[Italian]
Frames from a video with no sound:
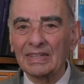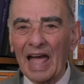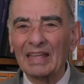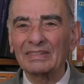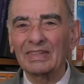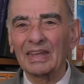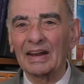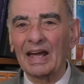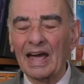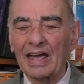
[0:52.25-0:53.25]
tante
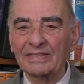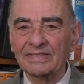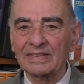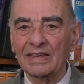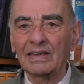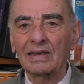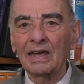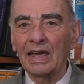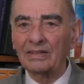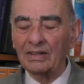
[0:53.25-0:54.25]
ragazze
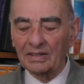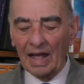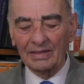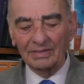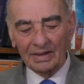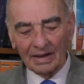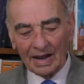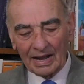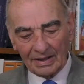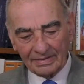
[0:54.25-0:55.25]
e di tanti
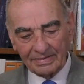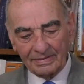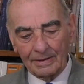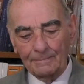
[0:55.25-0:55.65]
ragazzi.